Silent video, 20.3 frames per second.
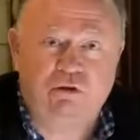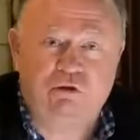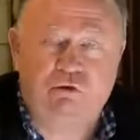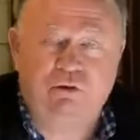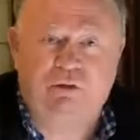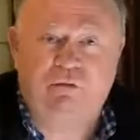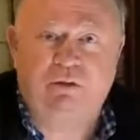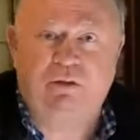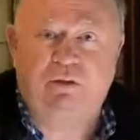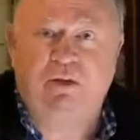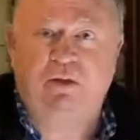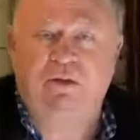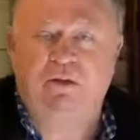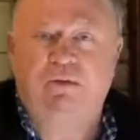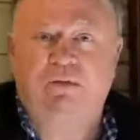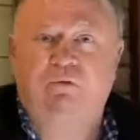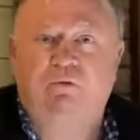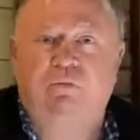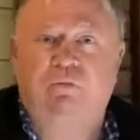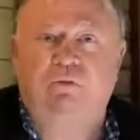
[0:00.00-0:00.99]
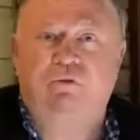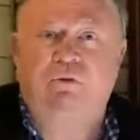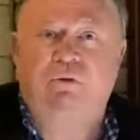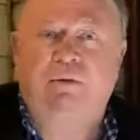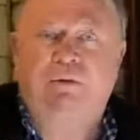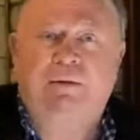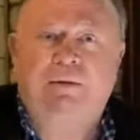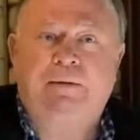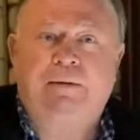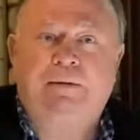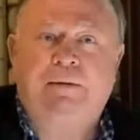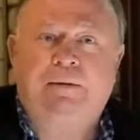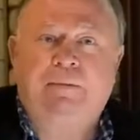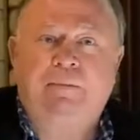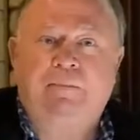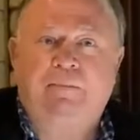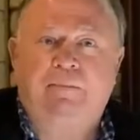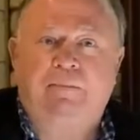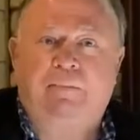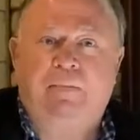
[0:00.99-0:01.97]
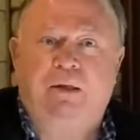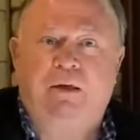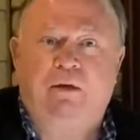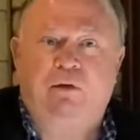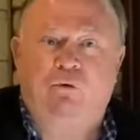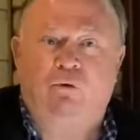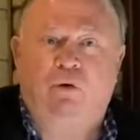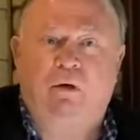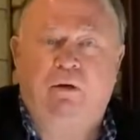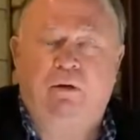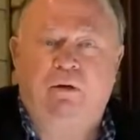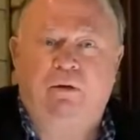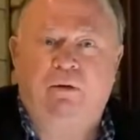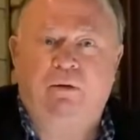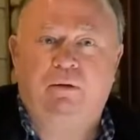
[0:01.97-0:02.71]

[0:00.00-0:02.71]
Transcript: что 19-го будет итог.